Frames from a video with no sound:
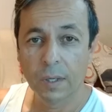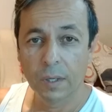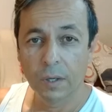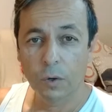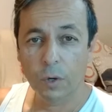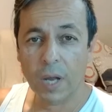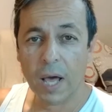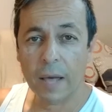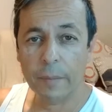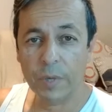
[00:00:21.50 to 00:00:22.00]

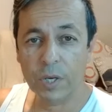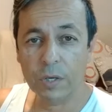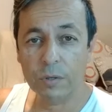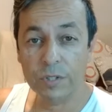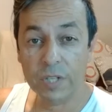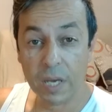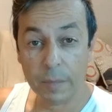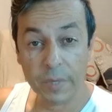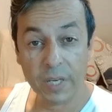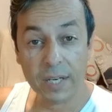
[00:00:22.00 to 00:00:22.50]
Olá,
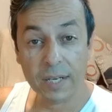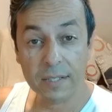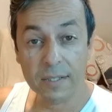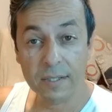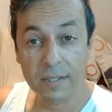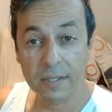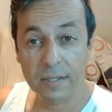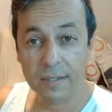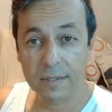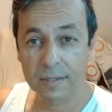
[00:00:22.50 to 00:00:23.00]
amigos e
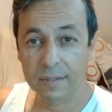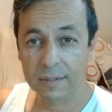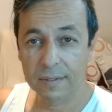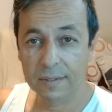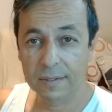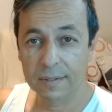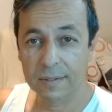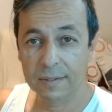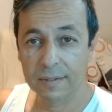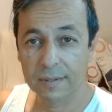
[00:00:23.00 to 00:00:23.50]
amigas,
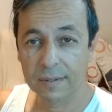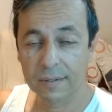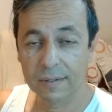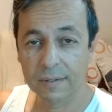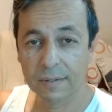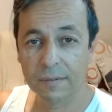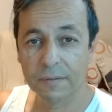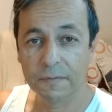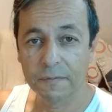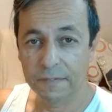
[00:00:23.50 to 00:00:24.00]

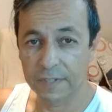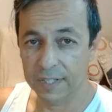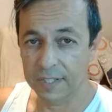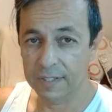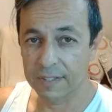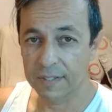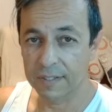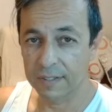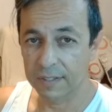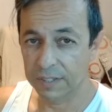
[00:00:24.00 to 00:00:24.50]

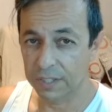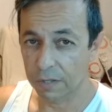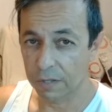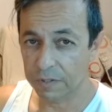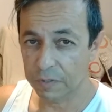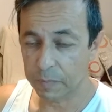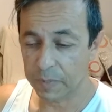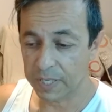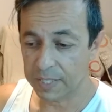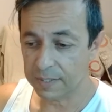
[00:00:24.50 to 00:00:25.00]
fãs de
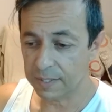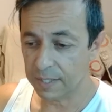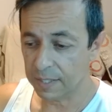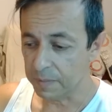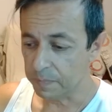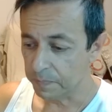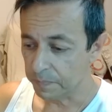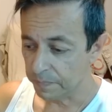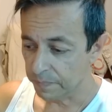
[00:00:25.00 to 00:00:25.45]
Elvis Presley.